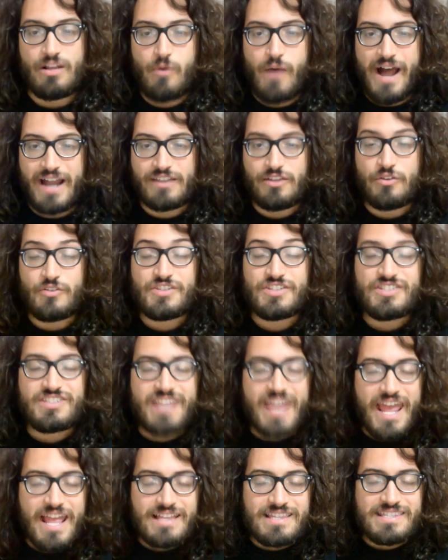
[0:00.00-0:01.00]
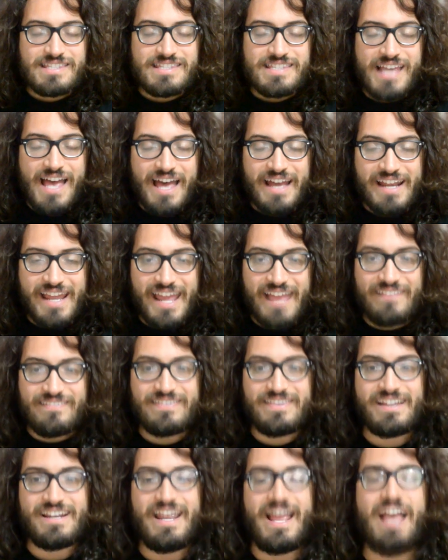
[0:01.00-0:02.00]
riguardano senza
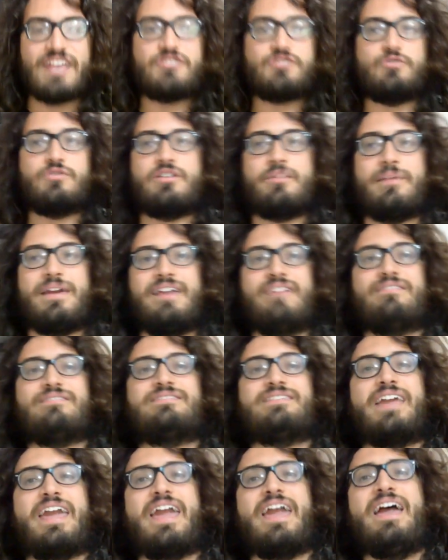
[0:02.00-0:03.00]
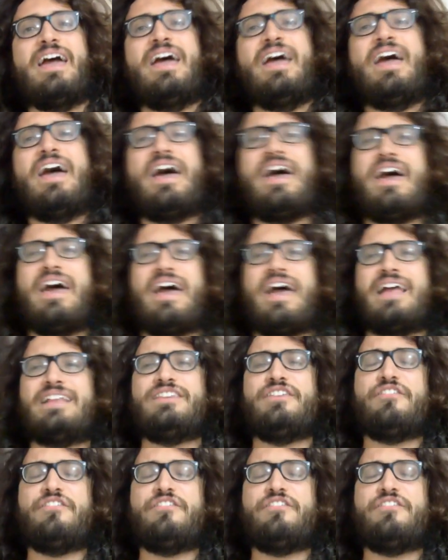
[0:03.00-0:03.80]
renderle assolutamente eh,